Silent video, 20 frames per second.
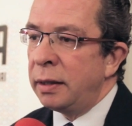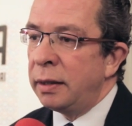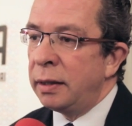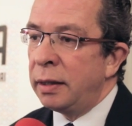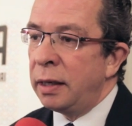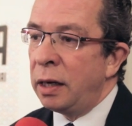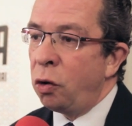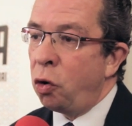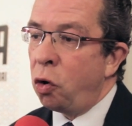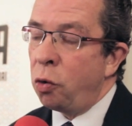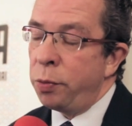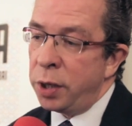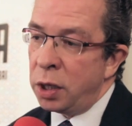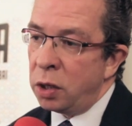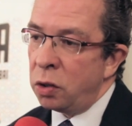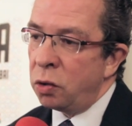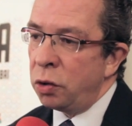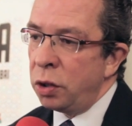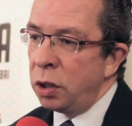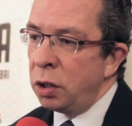del
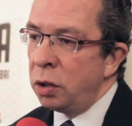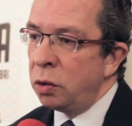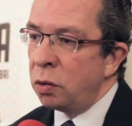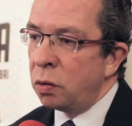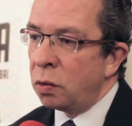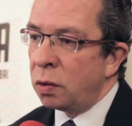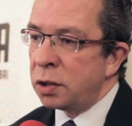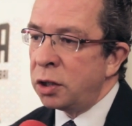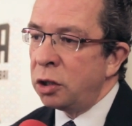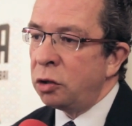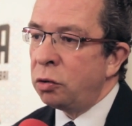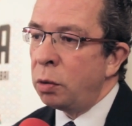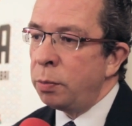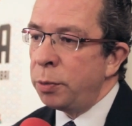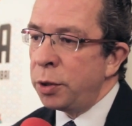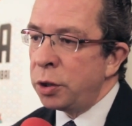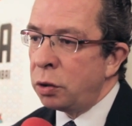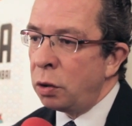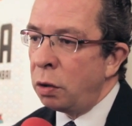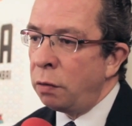gobierno indio, así como el
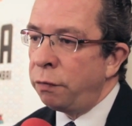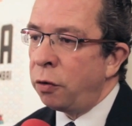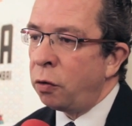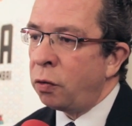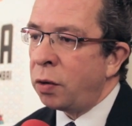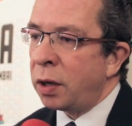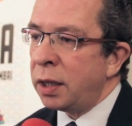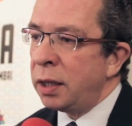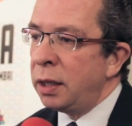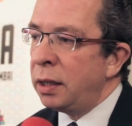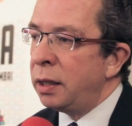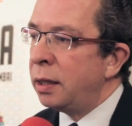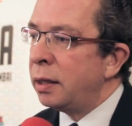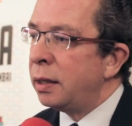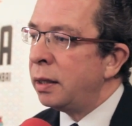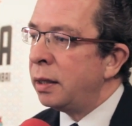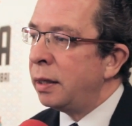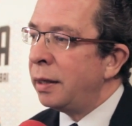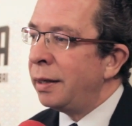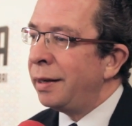Ministerio del Ferrocarril,
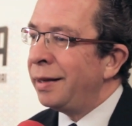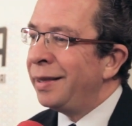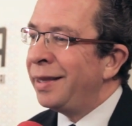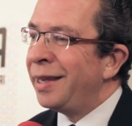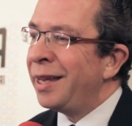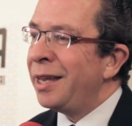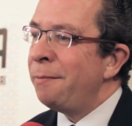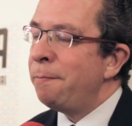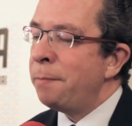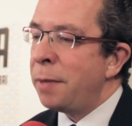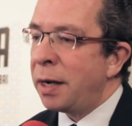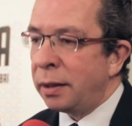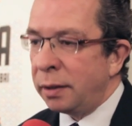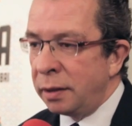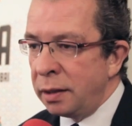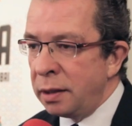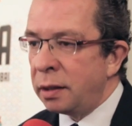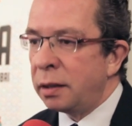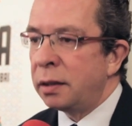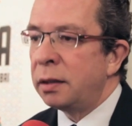de
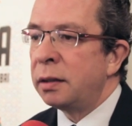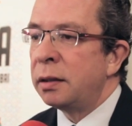invertir